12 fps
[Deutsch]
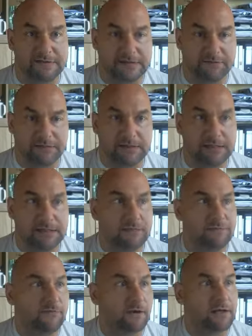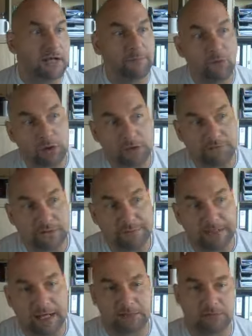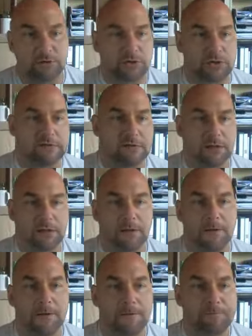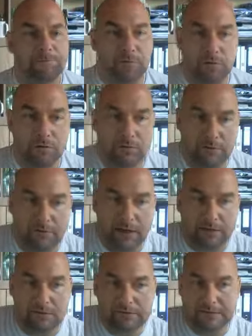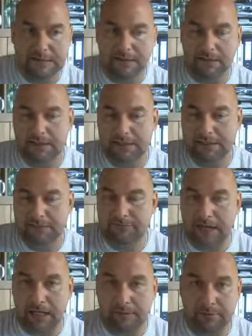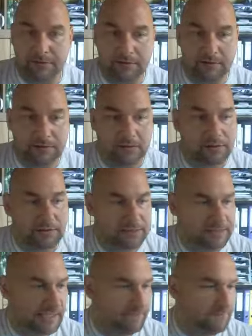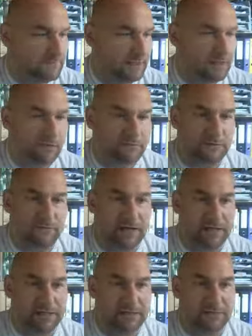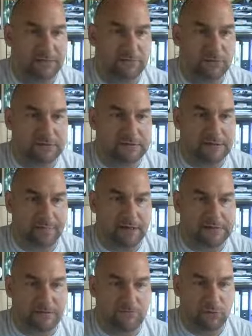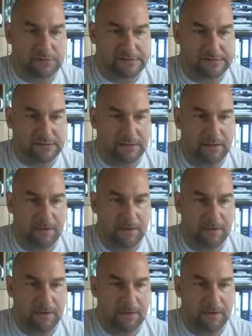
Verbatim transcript: Siegfried-Linie. Wir fahren in einem Nörnergefecht mit 8 Unterstützung. Und wir werden uns hier in die Flanke begeben, denn auf der Flanke, da fühlt sich der Panzer am wohlsten.